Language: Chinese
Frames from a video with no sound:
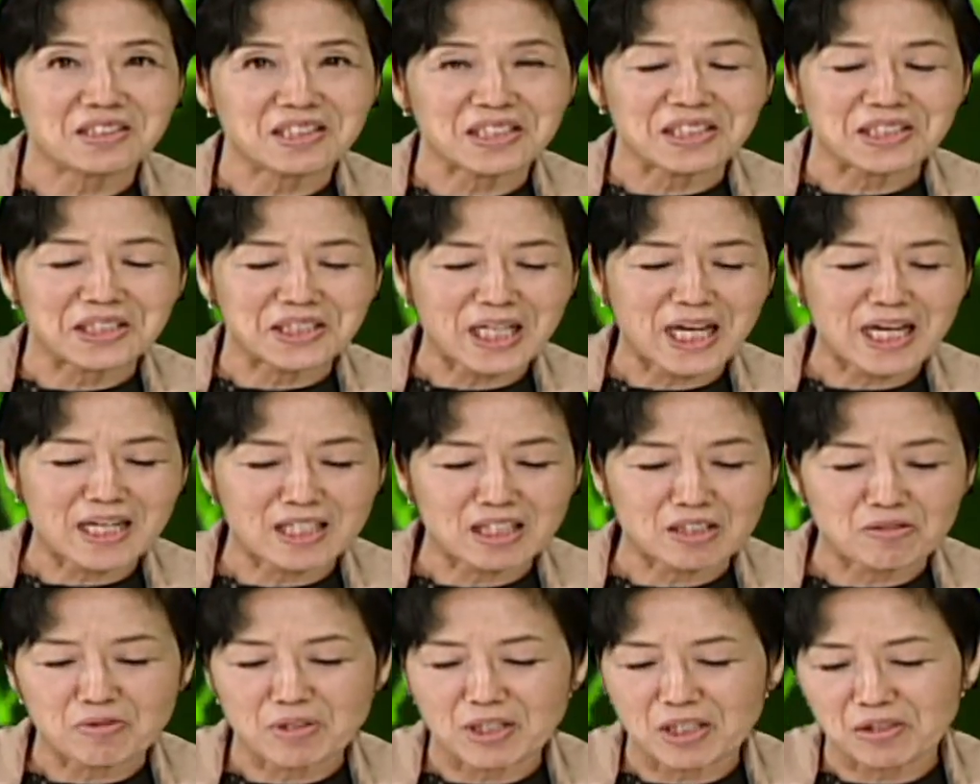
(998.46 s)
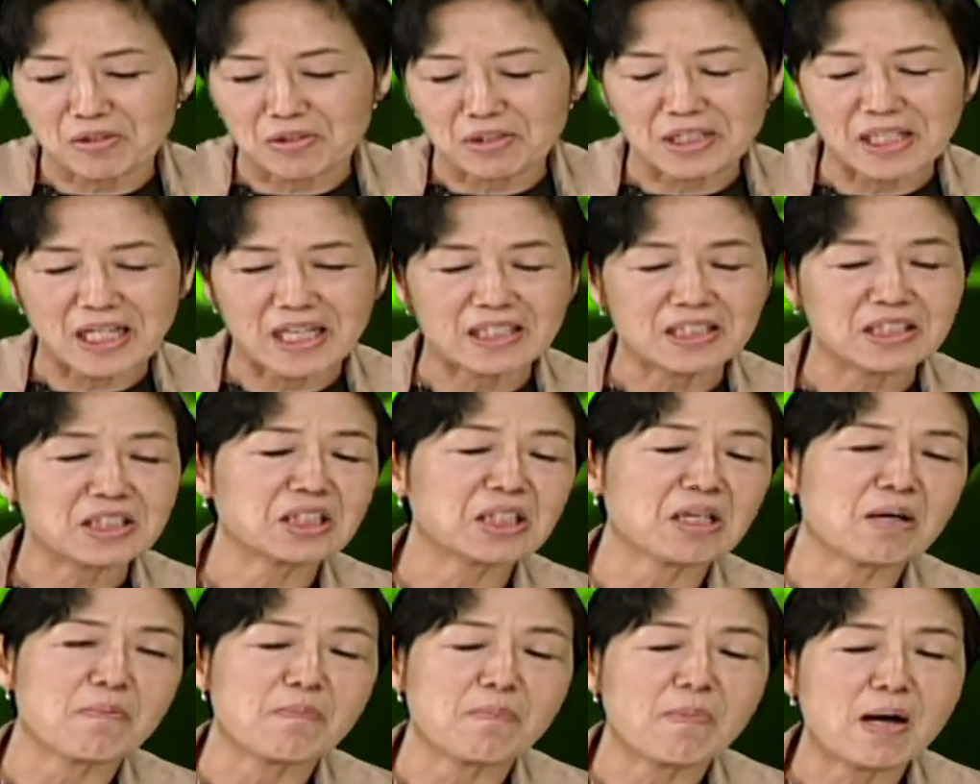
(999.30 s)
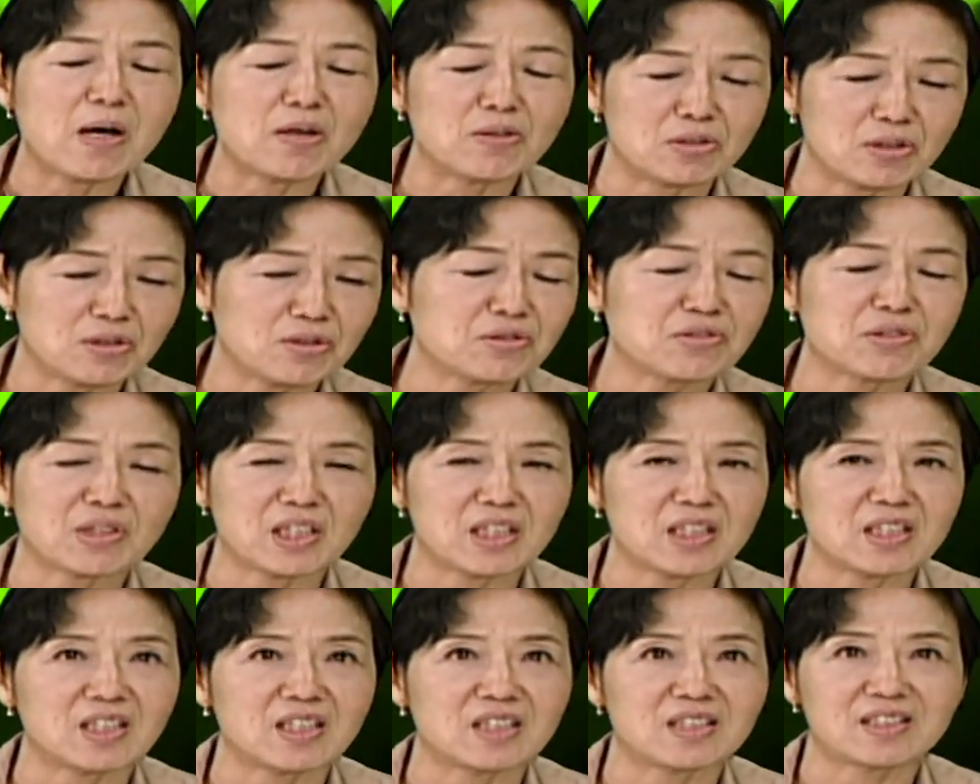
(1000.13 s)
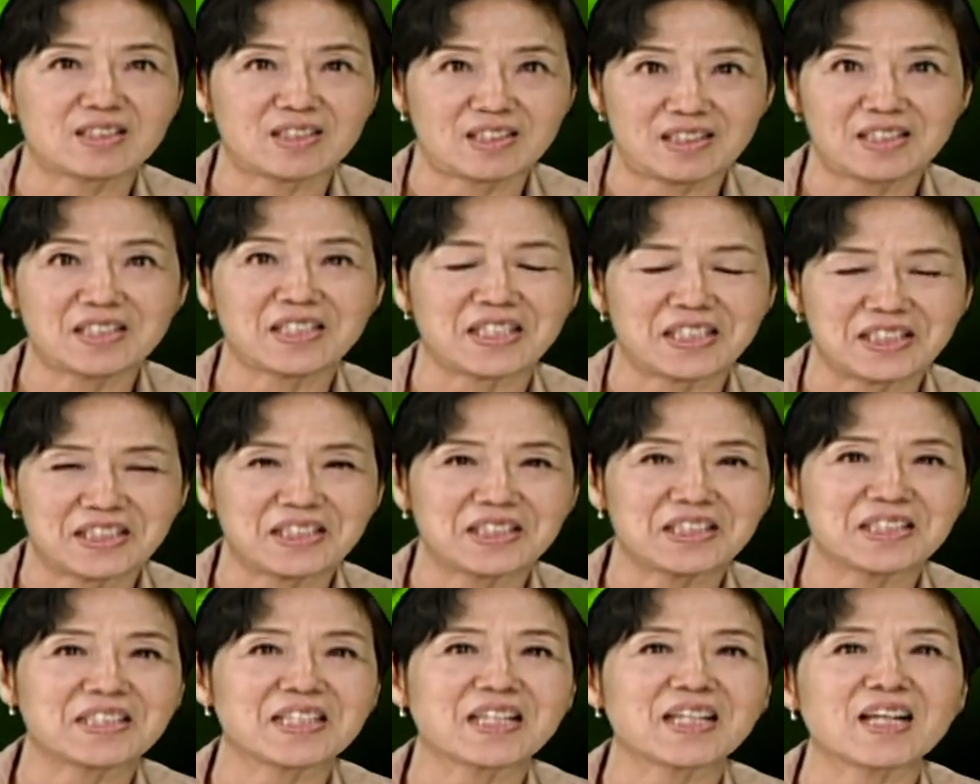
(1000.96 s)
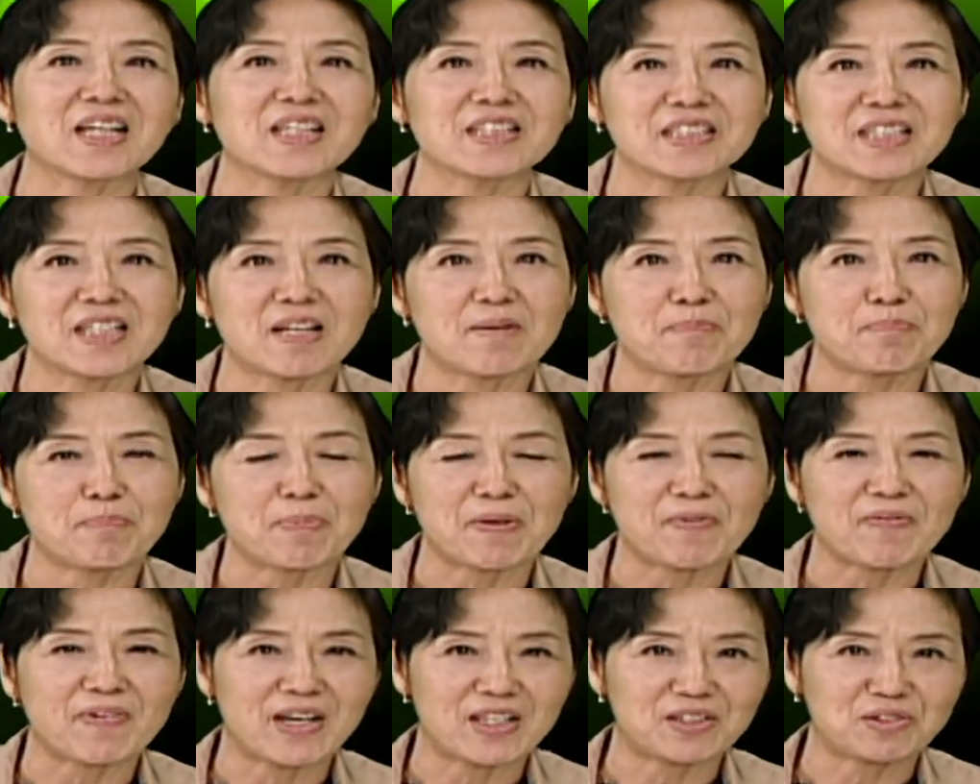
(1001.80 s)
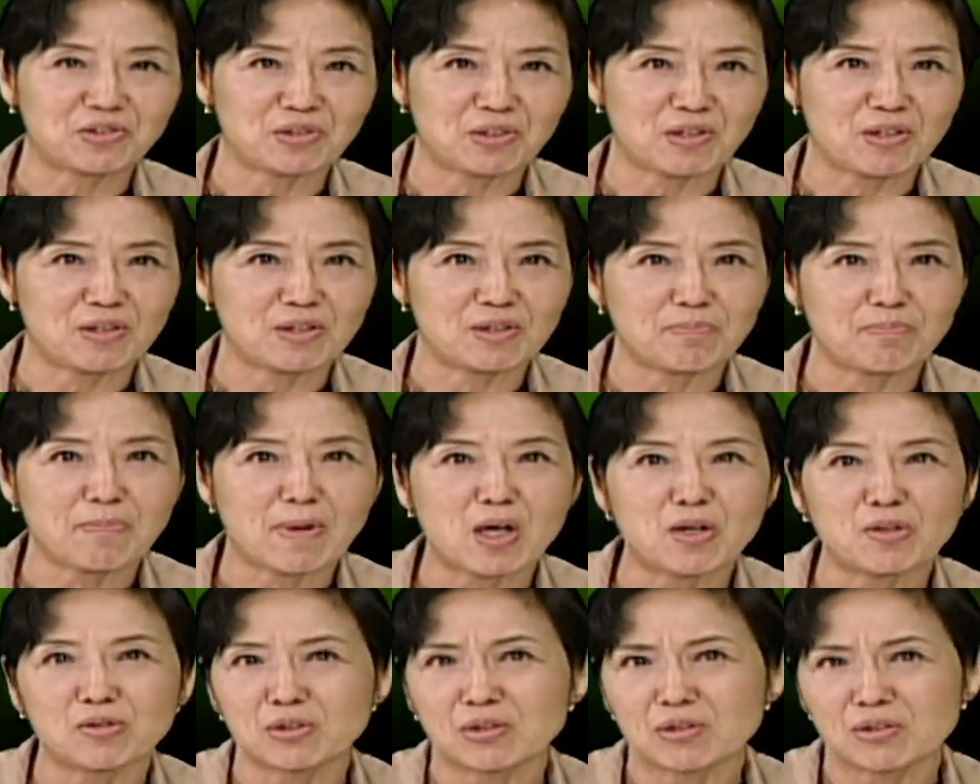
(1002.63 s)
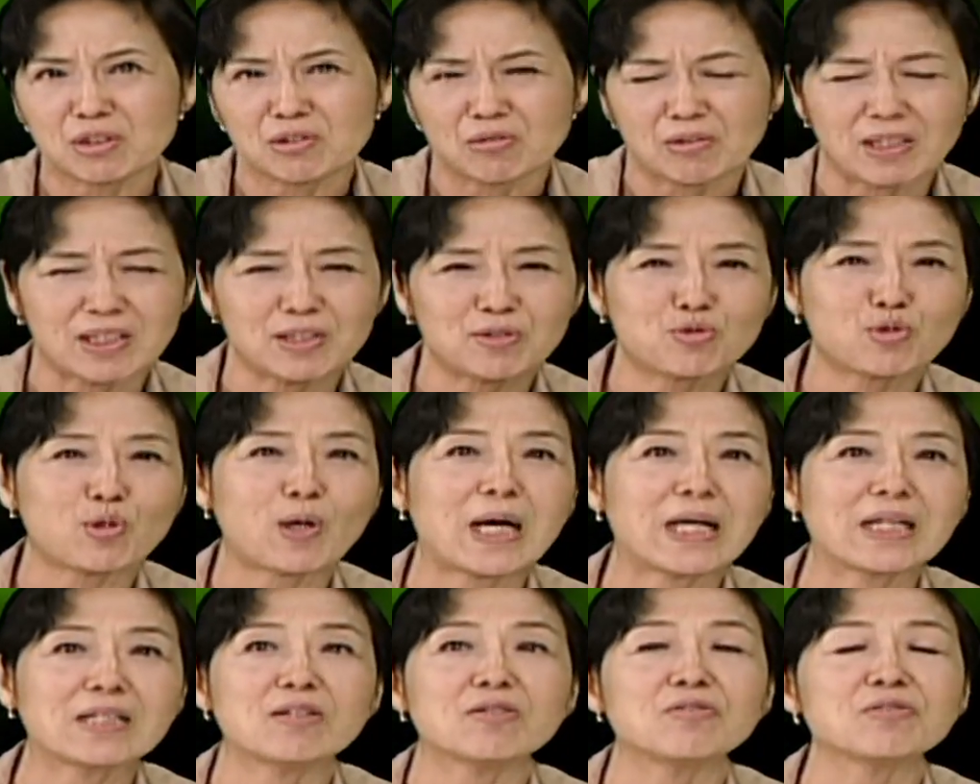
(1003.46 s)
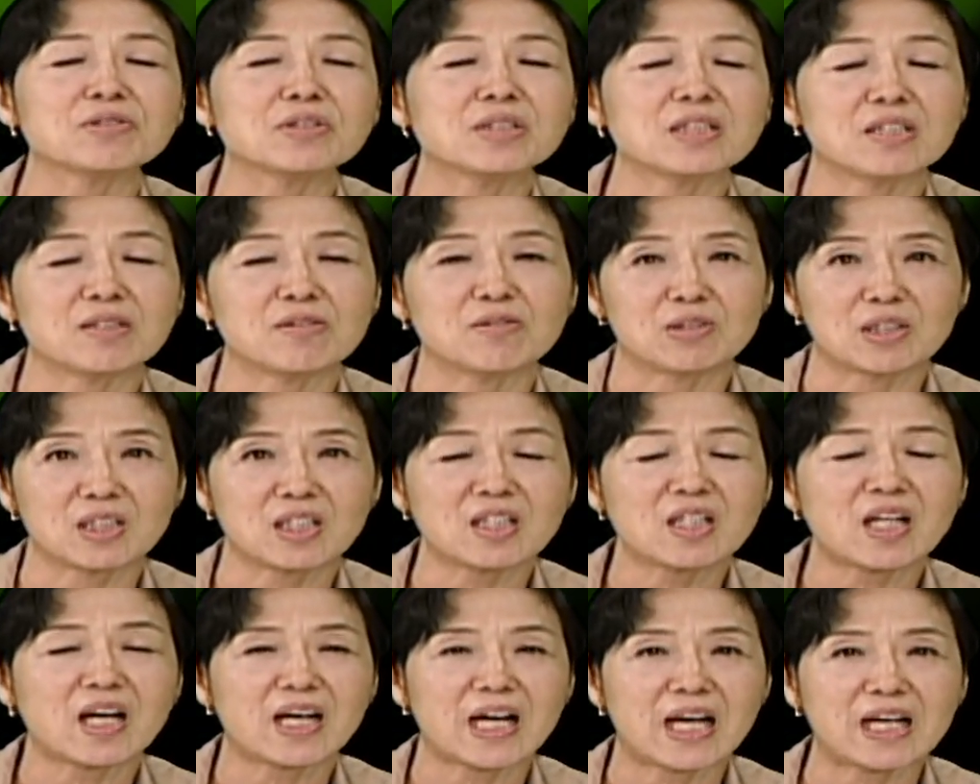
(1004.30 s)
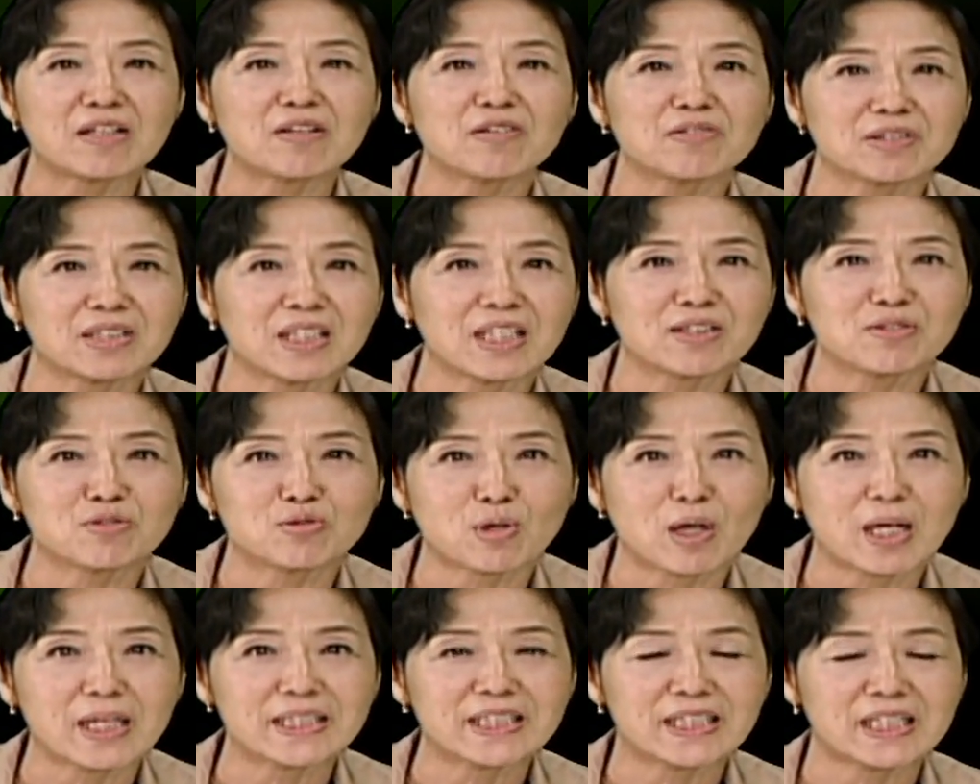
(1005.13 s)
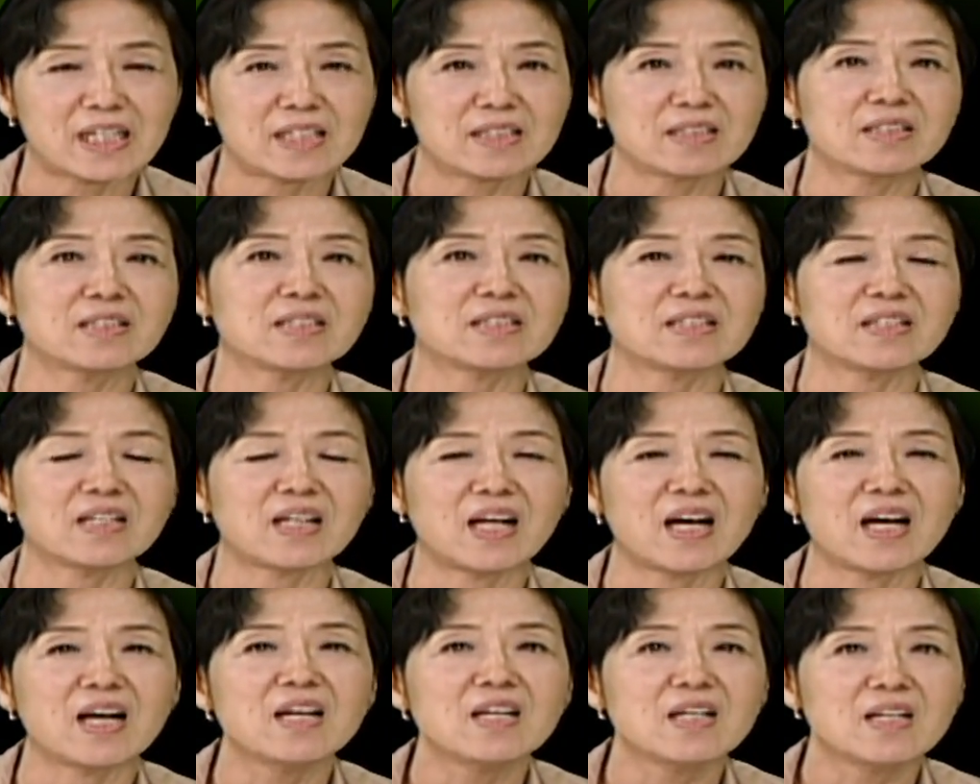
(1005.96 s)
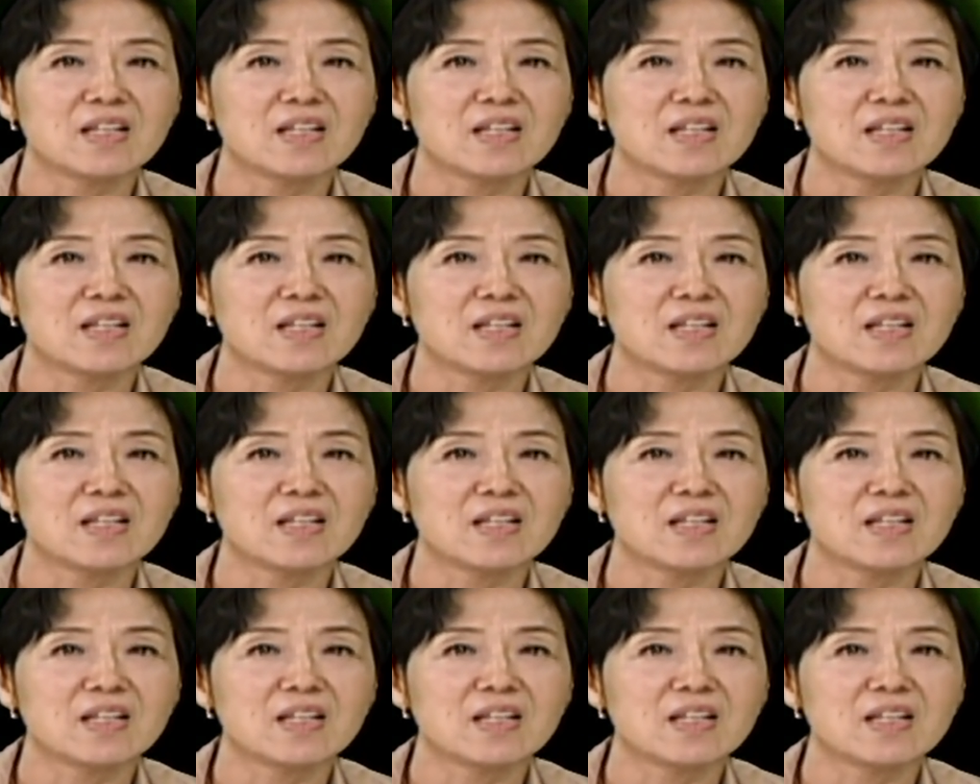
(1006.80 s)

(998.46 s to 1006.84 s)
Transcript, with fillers: 自己家里面有养小猫，就觉得真的也是这个。像比方说，猫都喜欢抓东西，我听到它又在抓箱子了，